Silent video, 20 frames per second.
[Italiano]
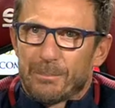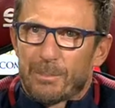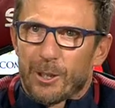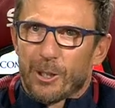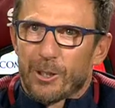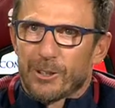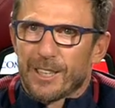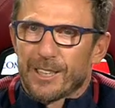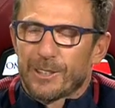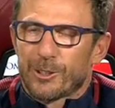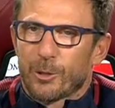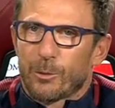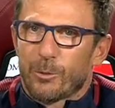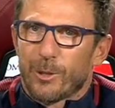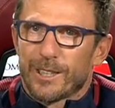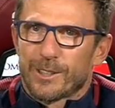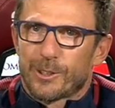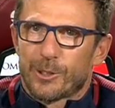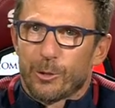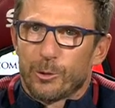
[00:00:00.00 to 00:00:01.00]
Però detto
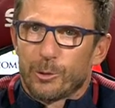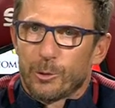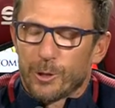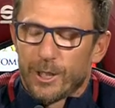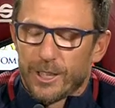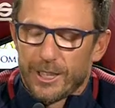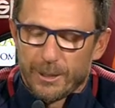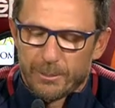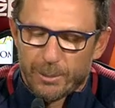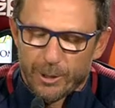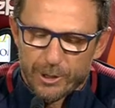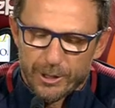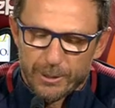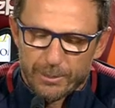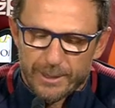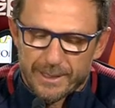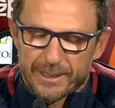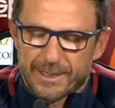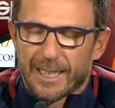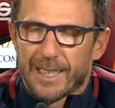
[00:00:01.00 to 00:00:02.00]
questo, ognuno è libero di
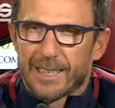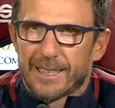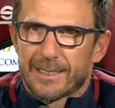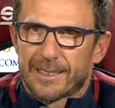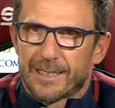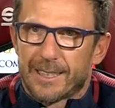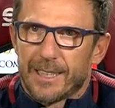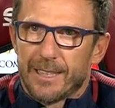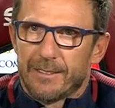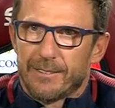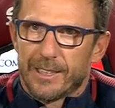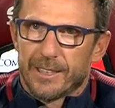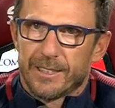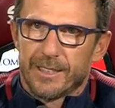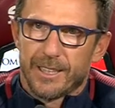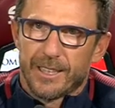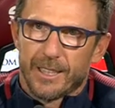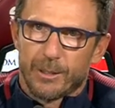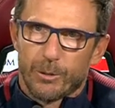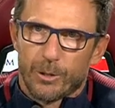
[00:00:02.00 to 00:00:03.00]
pensare, scrivere,
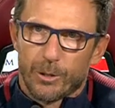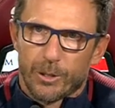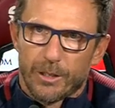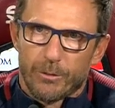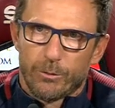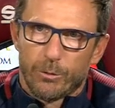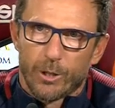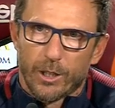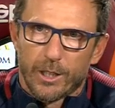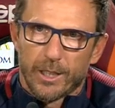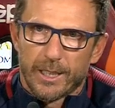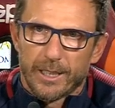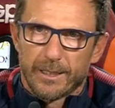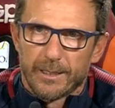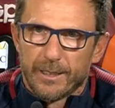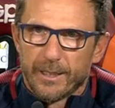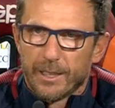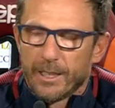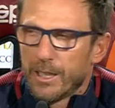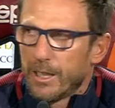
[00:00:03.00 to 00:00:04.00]
dire quello che vuole,
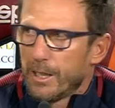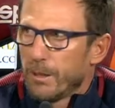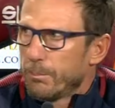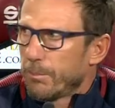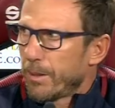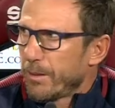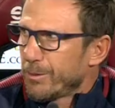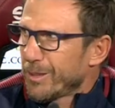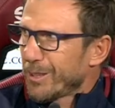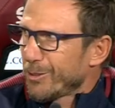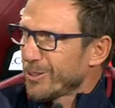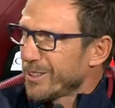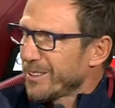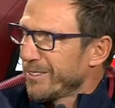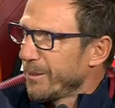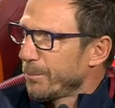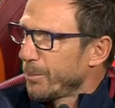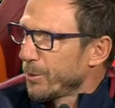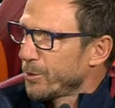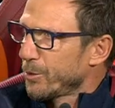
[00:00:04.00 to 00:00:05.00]
ma una cosa che
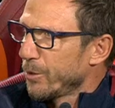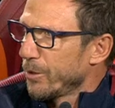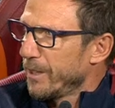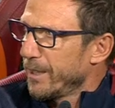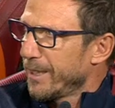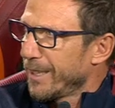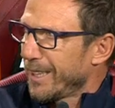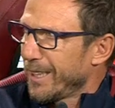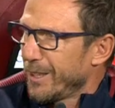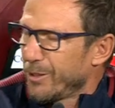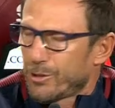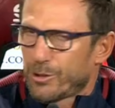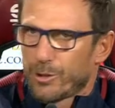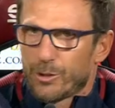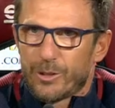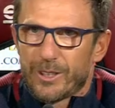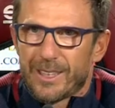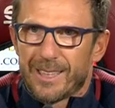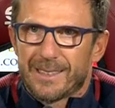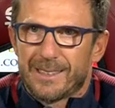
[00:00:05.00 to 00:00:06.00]
vi posso dire è che io
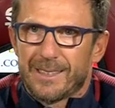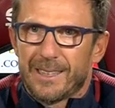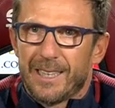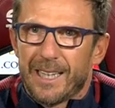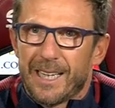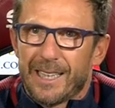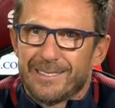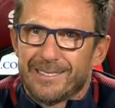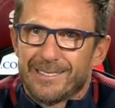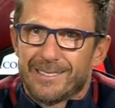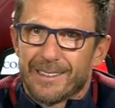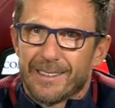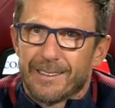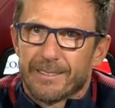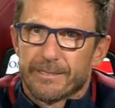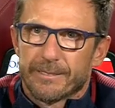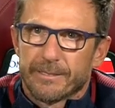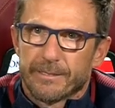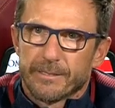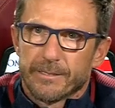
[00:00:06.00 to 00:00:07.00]
sono
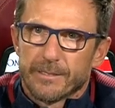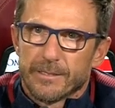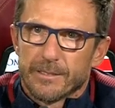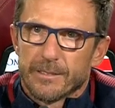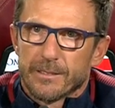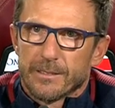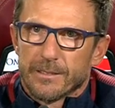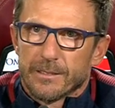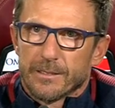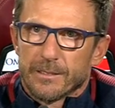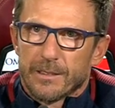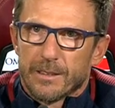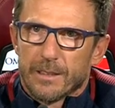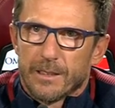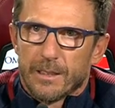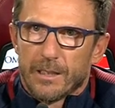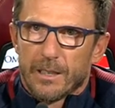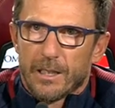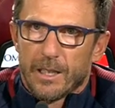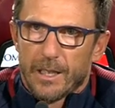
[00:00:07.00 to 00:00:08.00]
resiliente
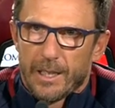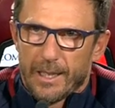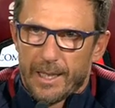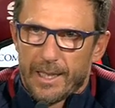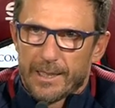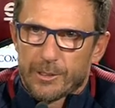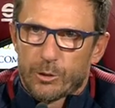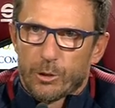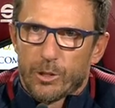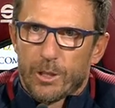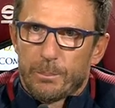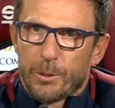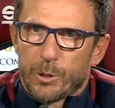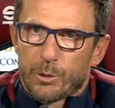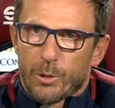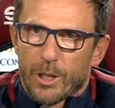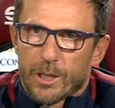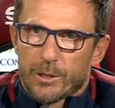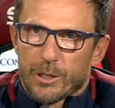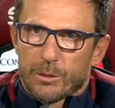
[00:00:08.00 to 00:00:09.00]
e sono
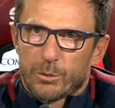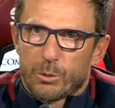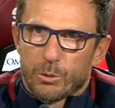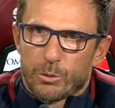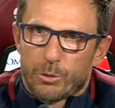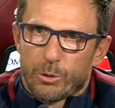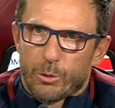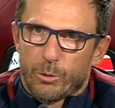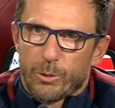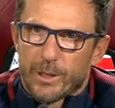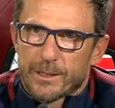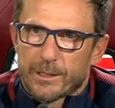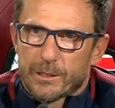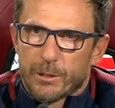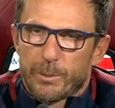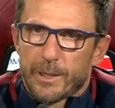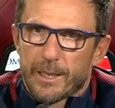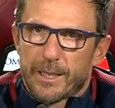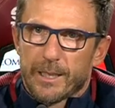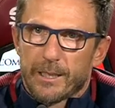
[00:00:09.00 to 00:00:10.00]
abituato a tutto questo
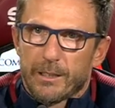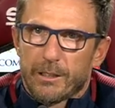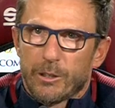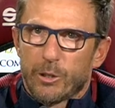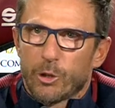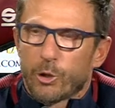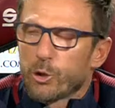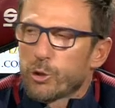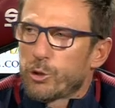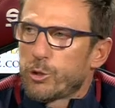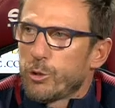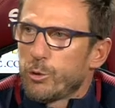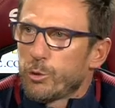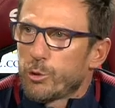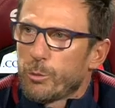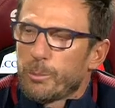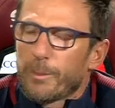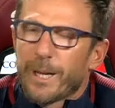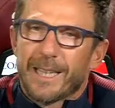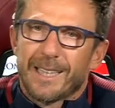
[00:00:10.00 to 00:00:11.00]
perché non ho
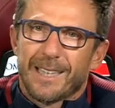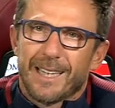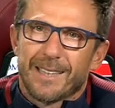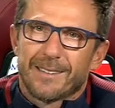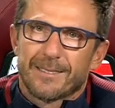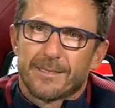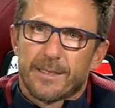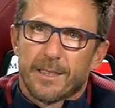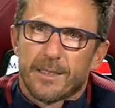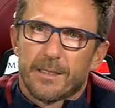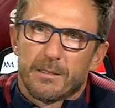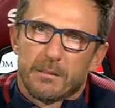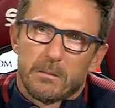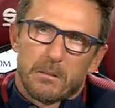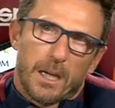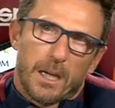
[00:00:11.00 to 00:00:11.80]
ottenuto mai niente